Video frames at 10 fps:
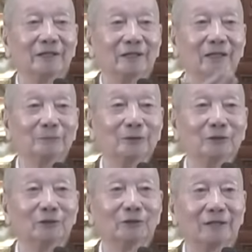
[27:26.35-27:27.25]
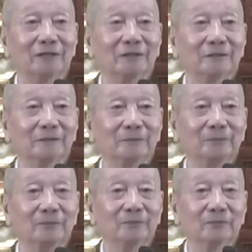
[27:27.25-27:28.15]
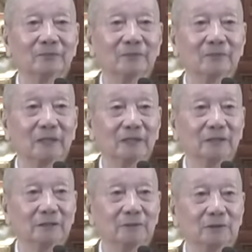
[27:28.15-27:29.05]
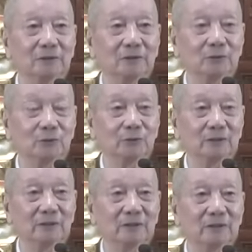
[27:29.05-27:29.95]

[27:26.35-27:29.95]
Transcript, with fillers: lần lần mình trưởng thành lên được đấy là trên bước đường tu chứ